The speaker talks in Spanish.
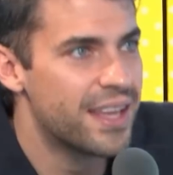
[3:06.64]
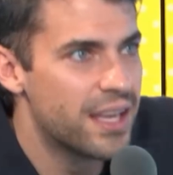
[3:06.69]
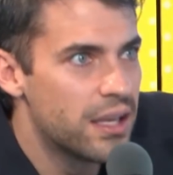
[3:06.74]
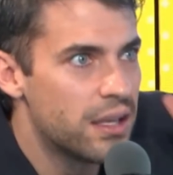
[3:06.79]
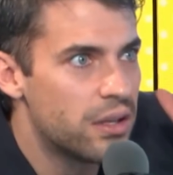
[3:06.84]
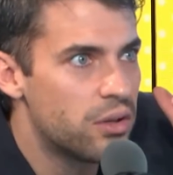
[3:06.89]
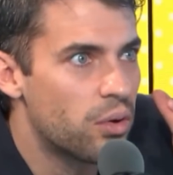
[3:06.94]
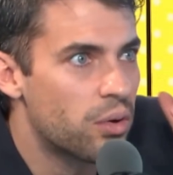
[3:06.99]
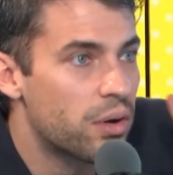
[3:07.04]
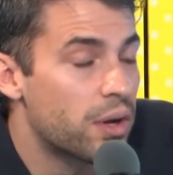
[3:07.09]

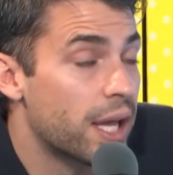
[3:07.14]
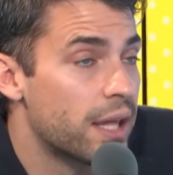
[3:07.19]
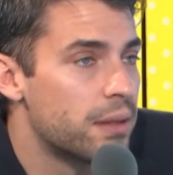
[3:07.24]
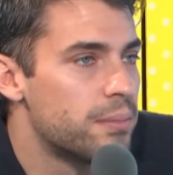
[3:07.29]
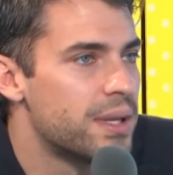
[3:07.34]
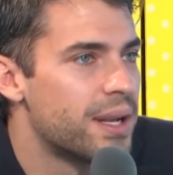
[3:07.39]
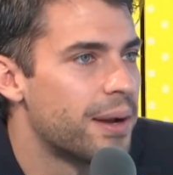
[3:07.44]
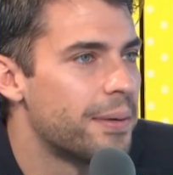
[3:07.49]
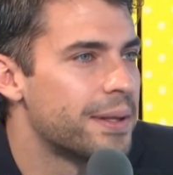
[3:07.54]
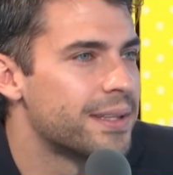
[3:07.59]
Y yo que
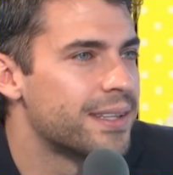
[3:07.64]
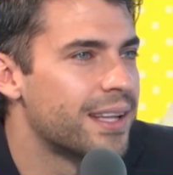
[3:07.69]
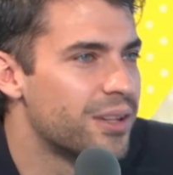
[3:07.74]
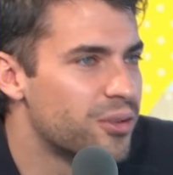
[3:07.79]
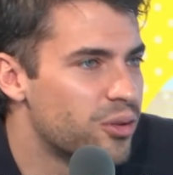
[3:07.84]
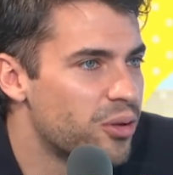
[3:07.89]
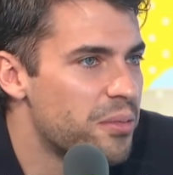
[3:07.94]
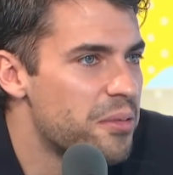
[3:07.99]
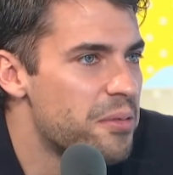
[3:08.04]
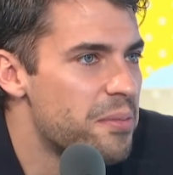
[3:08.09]
admiraba
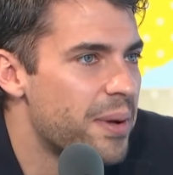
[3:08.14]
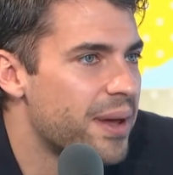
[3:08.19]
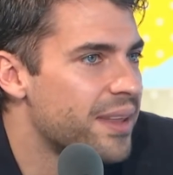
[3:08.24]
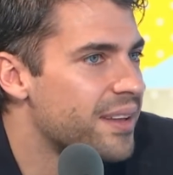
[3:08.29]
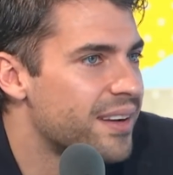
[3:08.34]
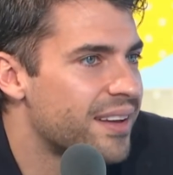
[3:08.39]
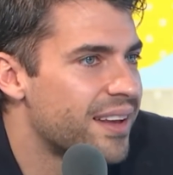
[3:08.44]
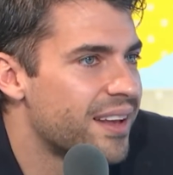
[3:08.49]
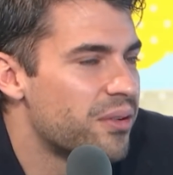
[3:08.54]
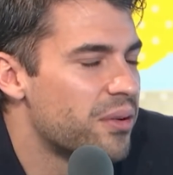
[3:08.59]
tanto a mi
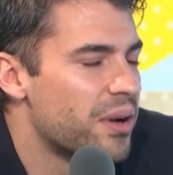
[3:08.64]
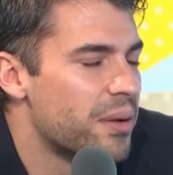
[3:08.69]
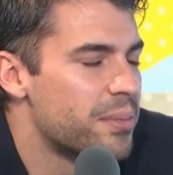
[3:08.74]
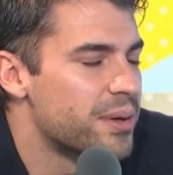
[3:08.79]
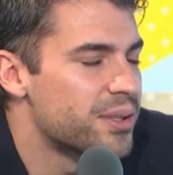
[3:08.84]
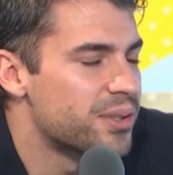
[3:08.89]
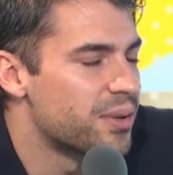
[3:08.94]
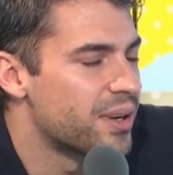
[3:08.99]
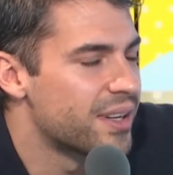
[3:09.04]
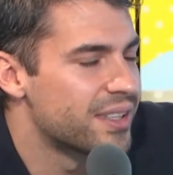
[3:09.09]
padre, que era una
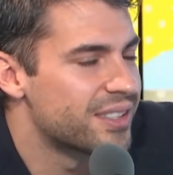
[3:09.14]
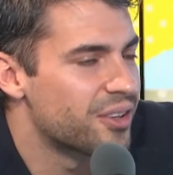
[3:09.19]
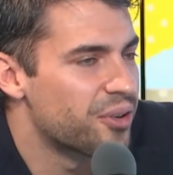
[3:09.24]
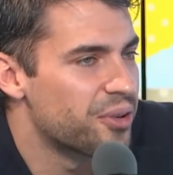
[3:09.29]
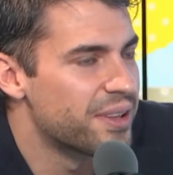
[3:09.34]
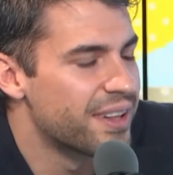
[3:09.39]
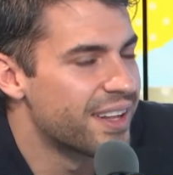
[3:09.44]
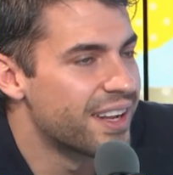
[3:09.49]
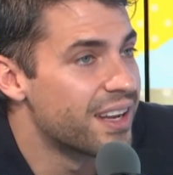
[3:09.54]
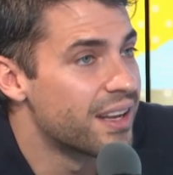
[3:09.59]
persona
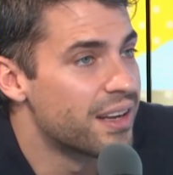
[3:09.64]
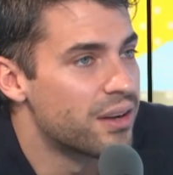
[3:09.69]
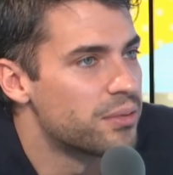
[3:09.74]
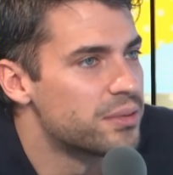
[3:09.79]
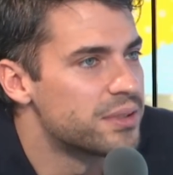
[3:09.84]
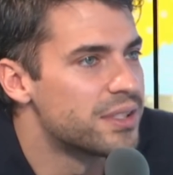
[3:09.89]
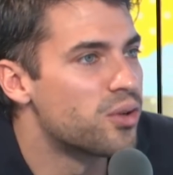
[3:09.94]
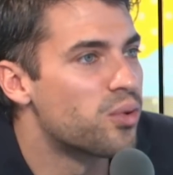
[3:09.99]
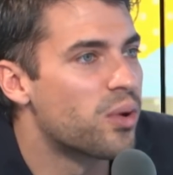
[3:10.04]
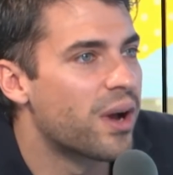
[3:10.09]
extraordinaria, era
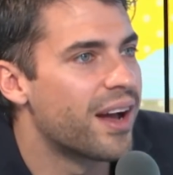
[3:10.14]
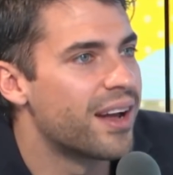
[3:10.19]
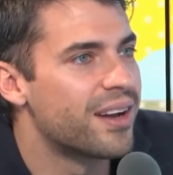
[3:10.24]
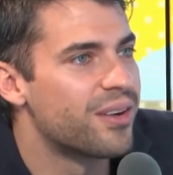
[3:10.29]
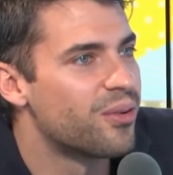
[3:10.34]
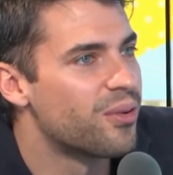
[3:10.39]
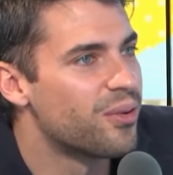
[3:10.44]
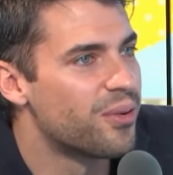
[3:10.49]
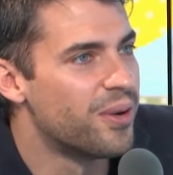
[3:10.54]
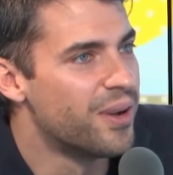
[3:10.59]
un
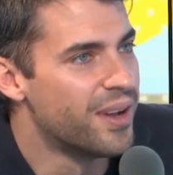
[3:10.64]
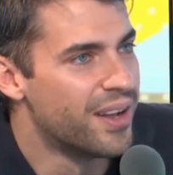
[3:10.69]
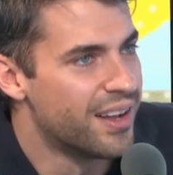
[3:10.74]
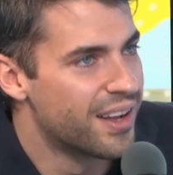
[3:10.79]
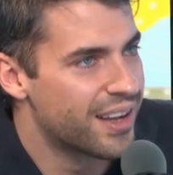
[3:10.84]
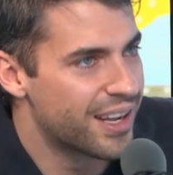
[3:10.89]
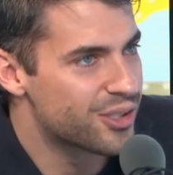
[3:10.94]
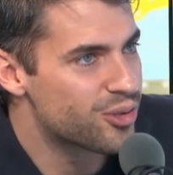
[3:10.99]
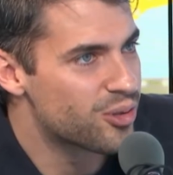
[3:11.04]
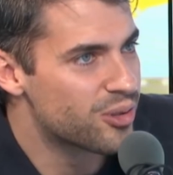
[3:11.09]
cirujano,
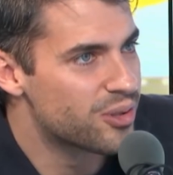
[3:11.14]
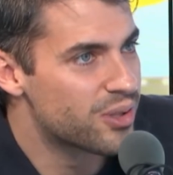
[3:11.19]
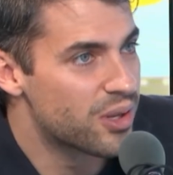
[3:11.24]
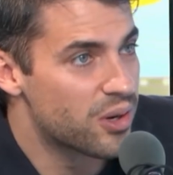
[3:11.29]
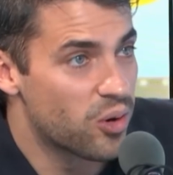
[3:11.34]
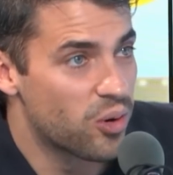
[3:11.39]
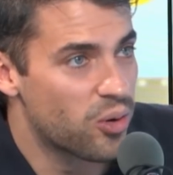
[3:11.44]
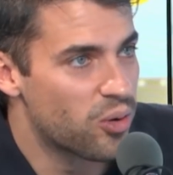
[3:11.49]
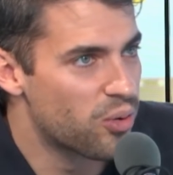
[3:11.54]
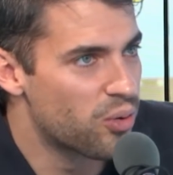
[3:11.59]

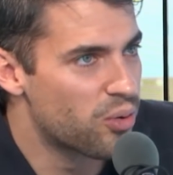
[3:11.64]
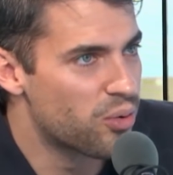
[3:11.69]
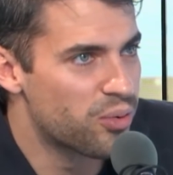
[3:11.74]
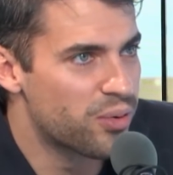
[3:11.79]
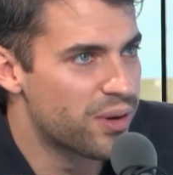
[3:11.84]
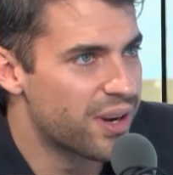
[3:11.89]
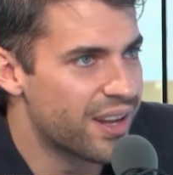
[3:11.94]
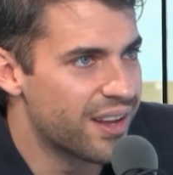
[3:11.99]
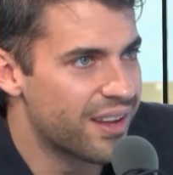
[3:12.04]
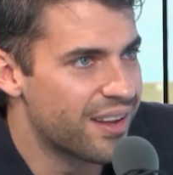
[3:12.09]
gastroenterólogo con
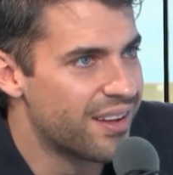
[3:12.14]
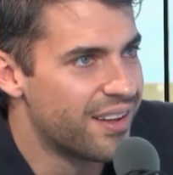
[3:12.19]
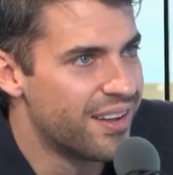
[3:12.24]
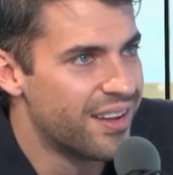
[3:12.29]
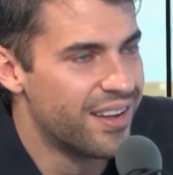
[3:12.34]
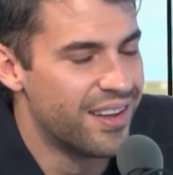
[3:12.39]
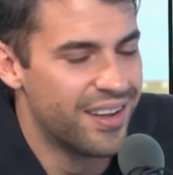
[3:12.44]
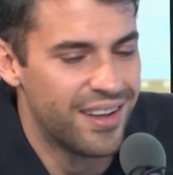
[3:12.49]
una,